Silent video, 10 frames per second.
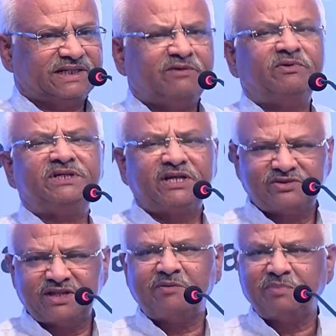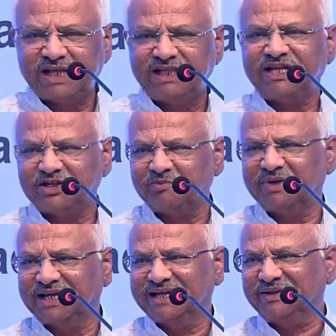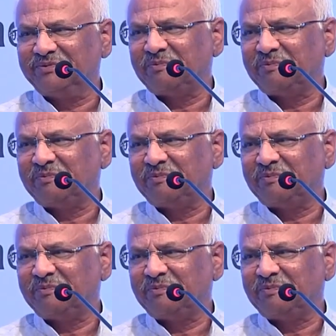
ये विशेषता अपने देश में है